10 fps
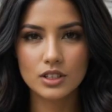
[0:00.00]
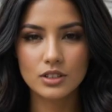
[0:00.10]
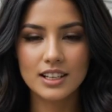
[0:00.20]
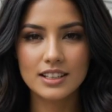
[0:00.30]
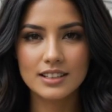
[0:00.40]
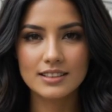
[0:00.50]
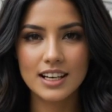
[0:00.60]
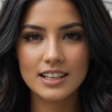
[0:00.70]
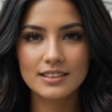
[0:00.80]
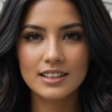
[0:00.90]
dos tazas
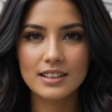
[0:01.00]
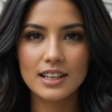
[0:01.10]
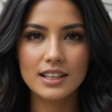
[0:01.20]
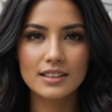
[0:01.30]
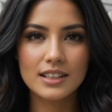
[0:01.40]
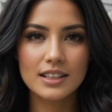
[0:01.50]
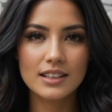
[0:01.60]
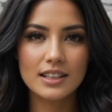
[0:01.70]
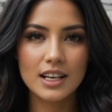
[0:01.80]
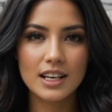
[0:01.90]
de este té adelgazante al día,